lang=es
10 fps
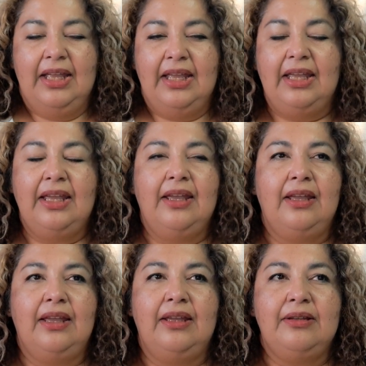
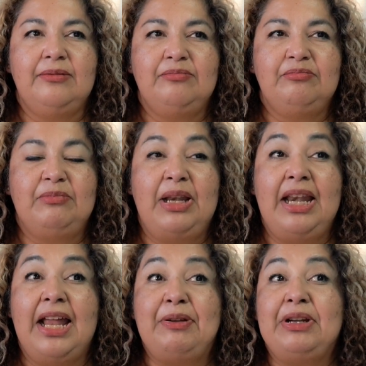Eh,
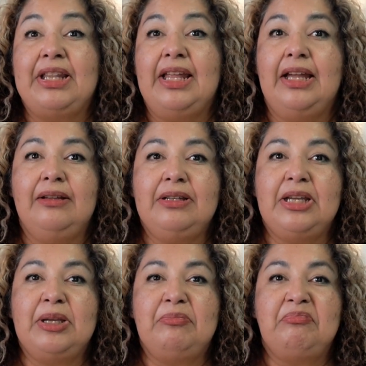la verdad
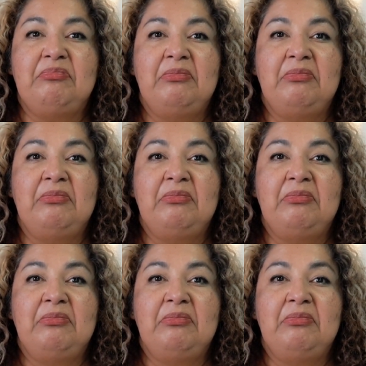que